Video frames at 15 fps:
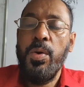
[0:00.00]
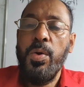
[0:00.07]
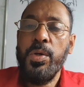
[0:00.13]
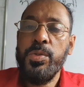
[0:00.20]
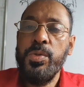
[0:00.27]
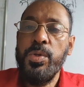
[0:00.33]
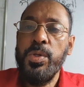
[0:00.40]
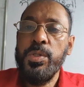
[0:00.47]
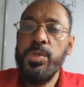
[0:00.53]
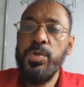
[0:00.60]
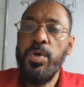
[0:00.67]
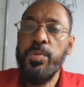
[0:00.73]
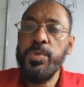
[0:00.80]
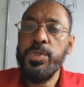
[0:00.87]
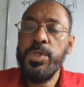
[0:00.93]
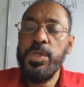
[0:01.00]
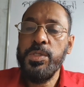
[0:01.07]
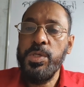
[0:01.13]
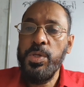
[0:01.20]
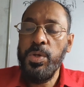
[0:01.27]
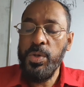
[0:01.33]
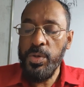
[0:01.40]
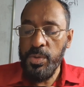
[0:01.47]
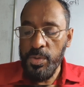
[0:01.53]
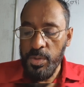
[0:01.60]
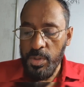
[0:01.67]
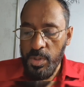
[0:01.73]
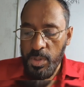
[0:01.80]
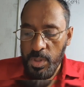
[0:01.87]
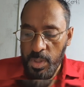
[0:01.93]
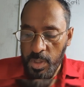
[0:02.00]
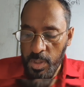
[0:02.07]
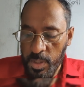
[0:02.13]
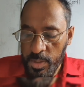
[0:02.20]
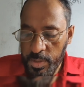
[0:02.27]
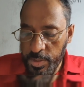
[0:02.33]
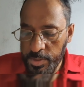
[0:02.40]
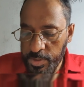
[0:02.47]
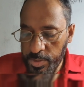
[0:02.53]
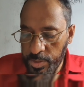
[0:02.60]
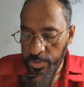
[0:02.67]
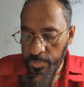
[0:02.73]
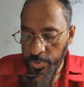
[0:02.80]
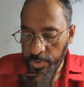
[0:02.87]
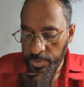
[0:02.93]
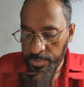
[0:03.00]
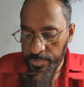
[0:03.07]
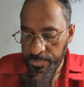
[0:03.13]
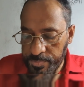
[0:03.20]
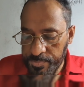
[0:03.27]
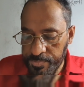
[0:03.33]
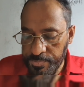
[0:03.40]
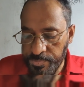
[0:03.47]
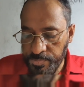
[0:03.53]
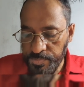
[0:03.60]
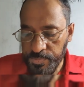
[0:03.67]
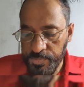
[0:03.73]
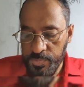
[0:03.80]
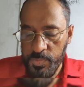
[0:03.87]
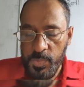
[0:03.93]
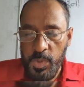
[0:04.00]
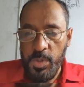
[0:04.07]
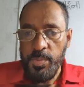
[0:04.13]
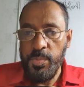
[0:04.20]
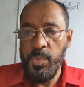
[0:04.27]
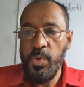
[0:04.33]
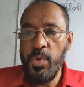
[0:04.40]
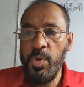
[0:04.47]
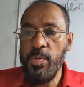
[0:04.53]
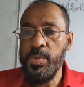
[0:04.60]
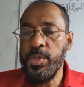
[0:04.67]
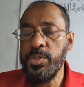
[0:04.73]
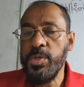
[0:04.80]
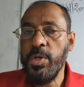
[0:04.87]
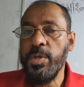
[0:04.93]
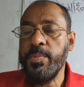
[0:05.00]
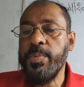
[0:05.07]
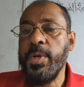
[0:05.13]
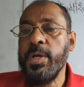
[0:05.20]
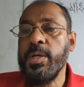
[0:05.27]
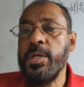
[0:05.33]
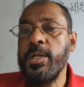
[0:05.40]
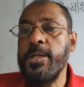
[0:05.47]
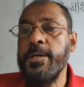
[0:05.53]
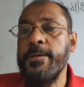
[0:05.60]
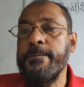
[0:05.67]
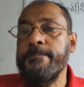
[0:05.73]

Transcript: অর্থনৈতিক অবস্থা ছিল কৃষি নির্ভর মুঘল বিজয়ের প্রাককালে